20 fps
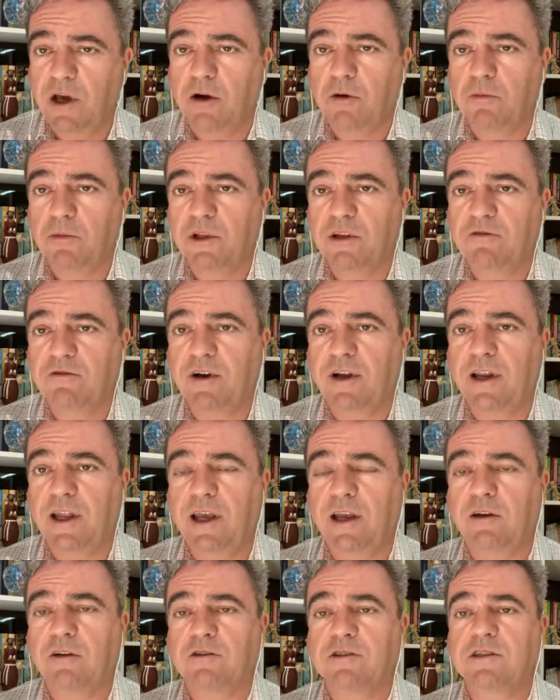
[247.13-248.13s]
como te
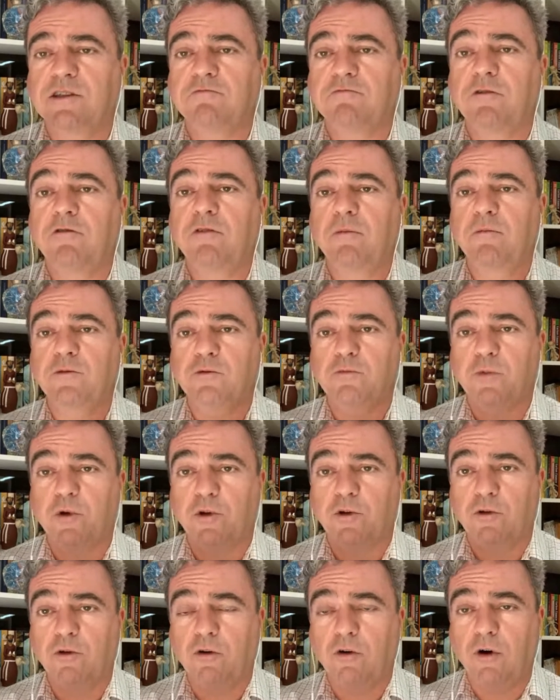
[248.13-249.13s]
falei, nós desenvolvemos um
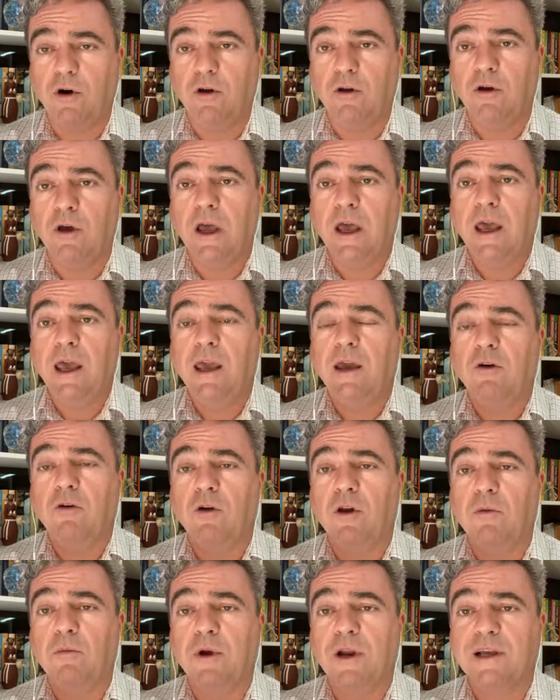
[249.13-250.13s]
protocolo em
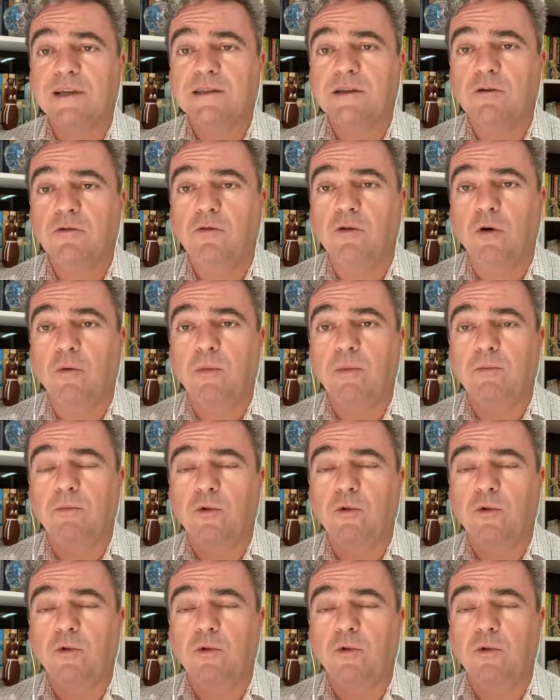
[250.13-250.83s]
colaboração com,